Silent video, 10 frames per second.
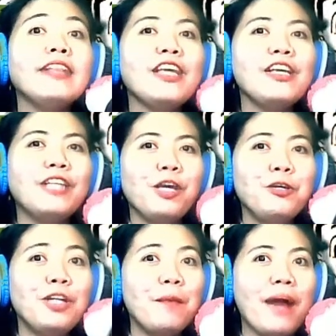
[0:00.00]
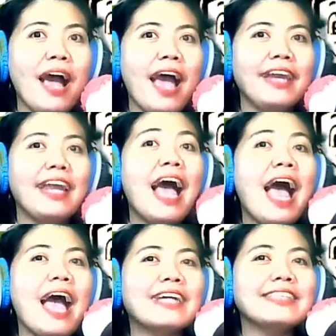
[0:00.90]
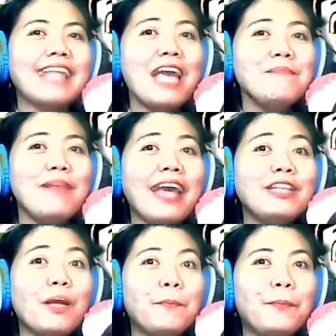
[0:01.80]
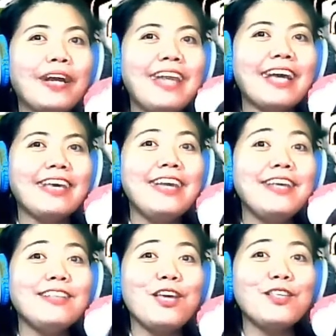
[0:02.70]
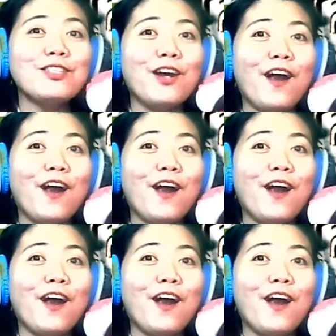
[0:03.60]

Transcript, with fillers: Tingnan nyo naman ang timeline ng paglaki ni Teacher